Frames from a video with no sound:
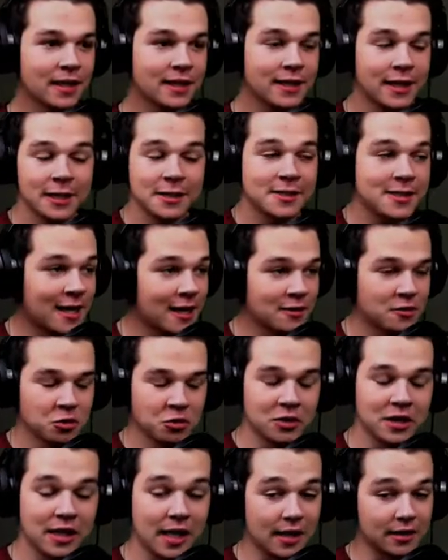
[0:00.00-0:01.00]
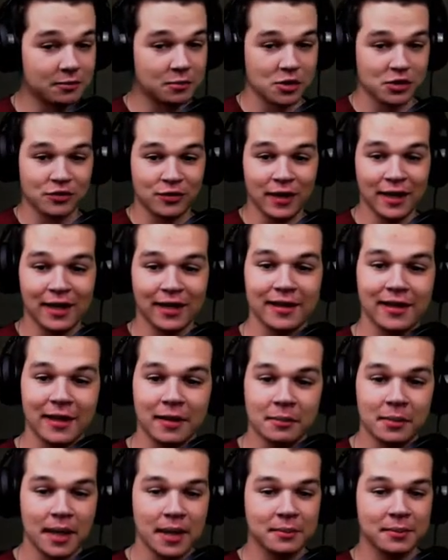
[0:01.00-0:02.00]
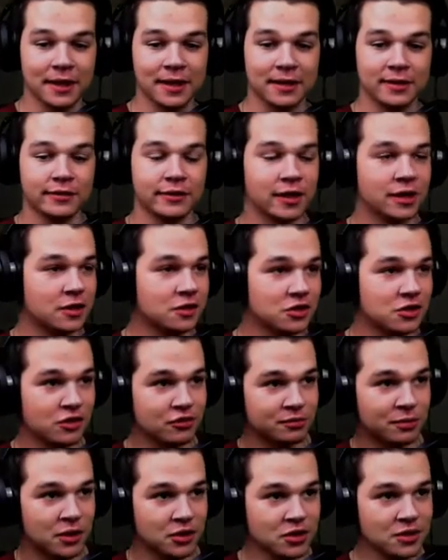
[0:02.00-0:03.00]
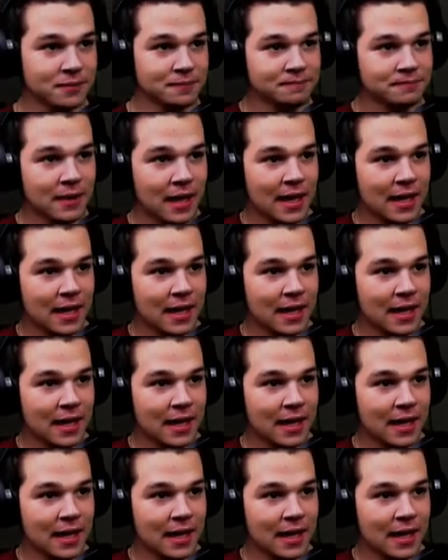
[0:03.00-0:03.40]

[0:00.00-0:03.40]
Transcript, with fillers: Ich kann jetzt keine dunkle Atmosphäre hier beibringen, wegen den Softboxen.